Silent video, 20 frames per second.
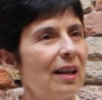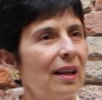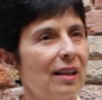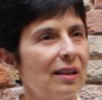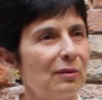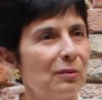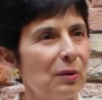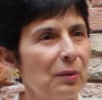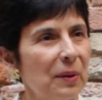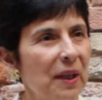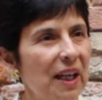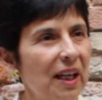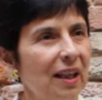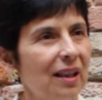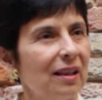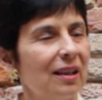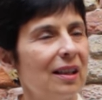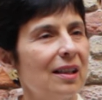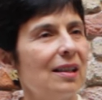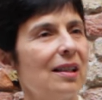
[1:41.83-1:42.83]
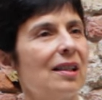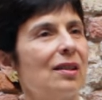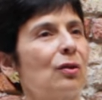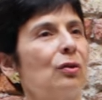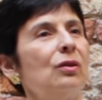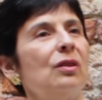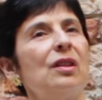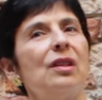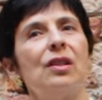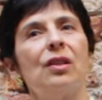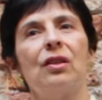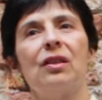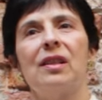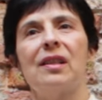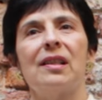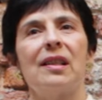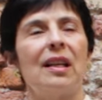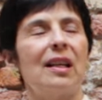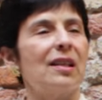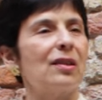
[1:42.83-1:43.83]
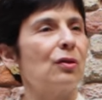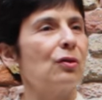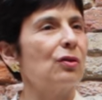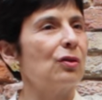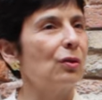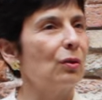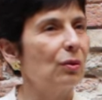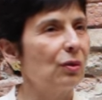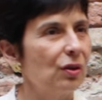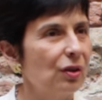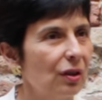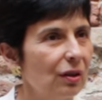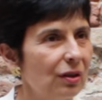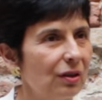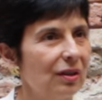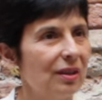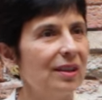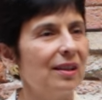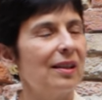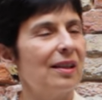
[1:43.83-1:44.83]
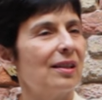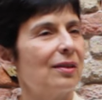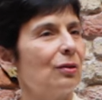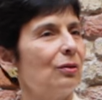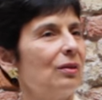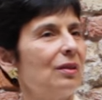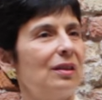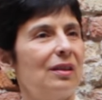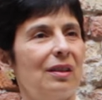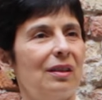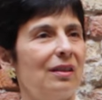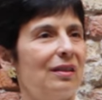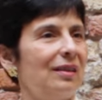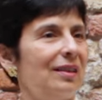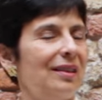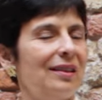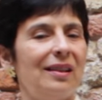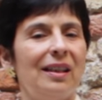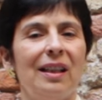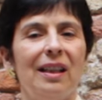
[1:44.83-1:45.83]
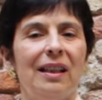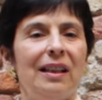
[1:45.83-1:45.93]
de las viviendas, las condiciones de las construcciones, las condiciones